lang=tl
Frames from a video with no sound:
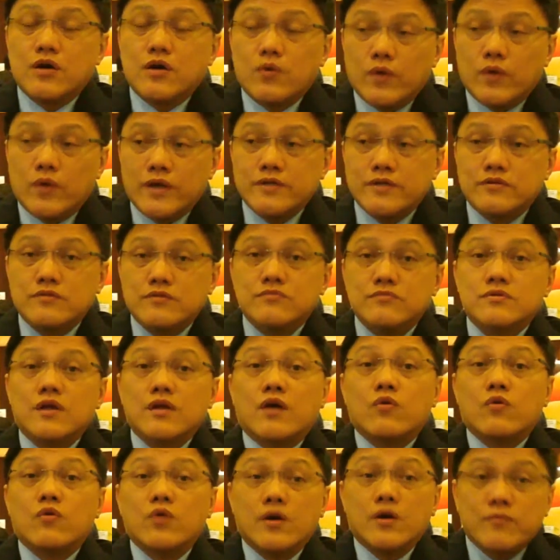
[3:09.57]
acquired, yung
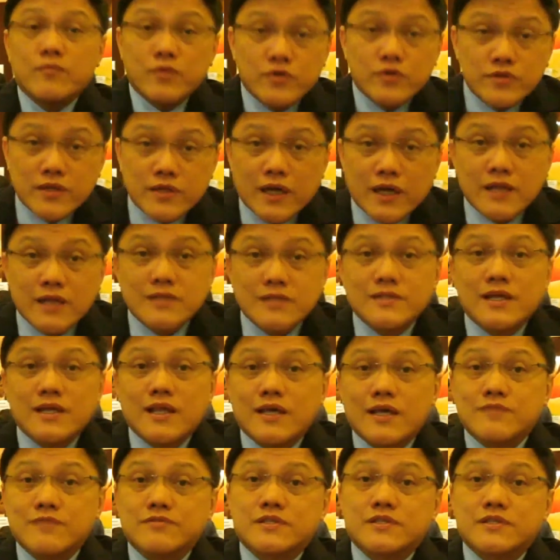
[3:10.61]
nakuha mo dahil sa
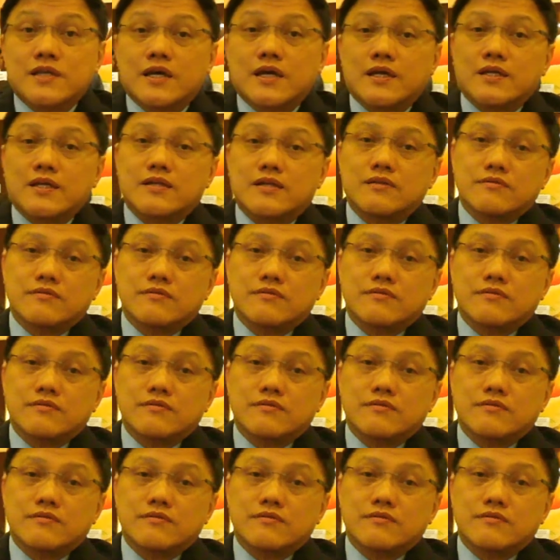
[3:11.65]
lifestyle.